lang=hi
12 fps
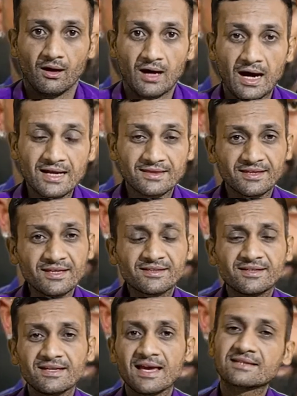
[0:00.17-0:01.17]
हार्दिक
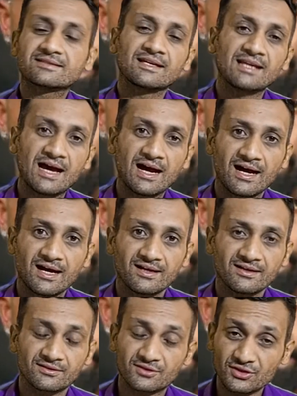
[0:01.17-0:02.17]
की एक सलाह
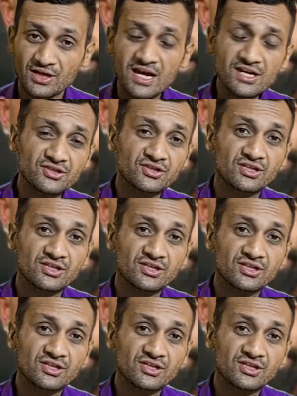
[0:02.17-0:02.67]
दिनेश